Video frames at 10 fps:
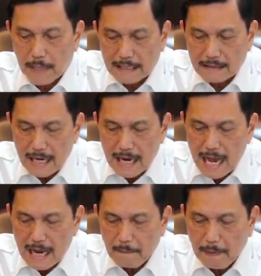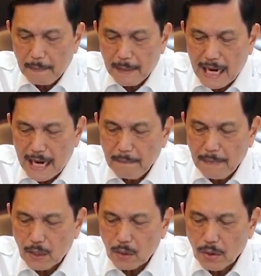Pelaksanaan
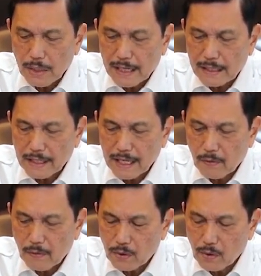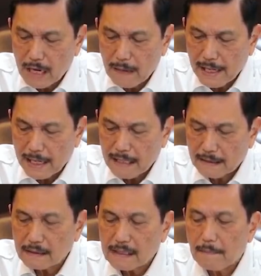PPKM Mikro di RT RW Zona
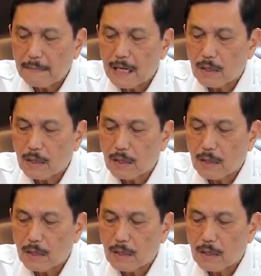Merah tetap